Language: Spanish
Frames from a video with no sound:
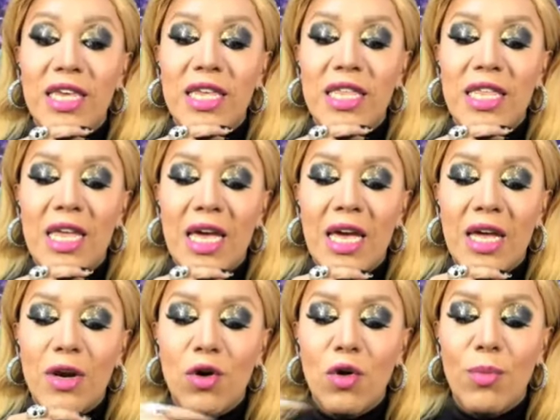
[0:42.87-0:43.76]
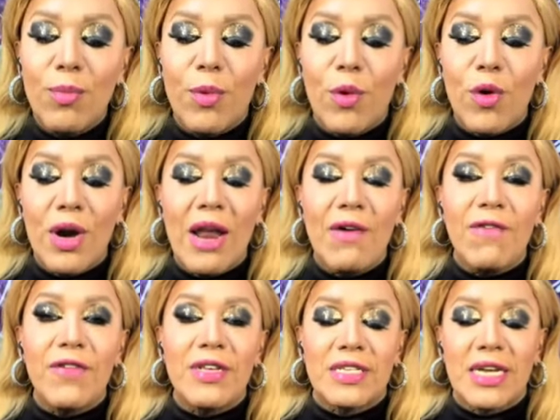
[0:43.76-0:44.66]
dinero por
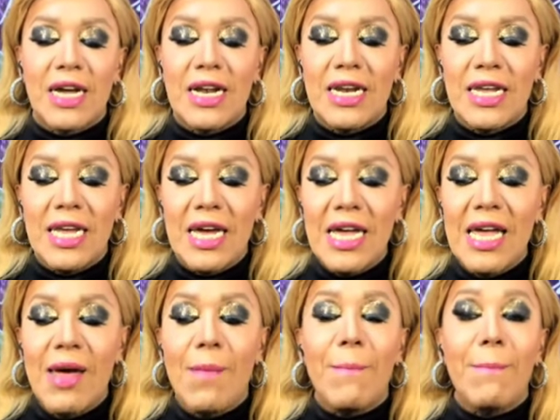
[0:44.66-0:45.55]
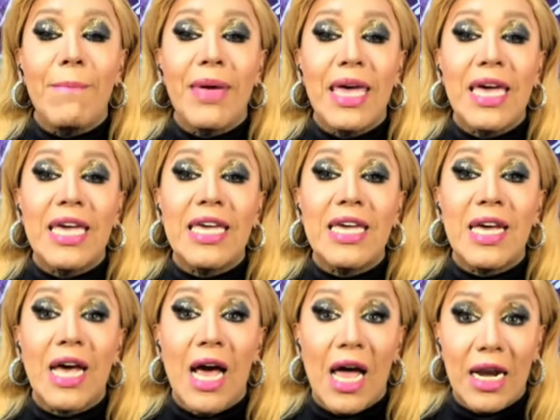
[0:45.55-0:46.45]
la Fiscalía
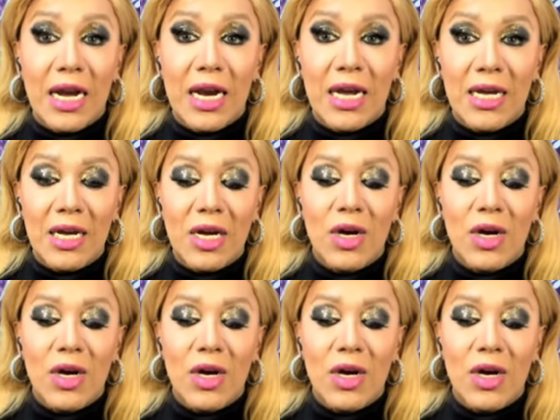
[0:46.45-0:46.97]
Mexicana.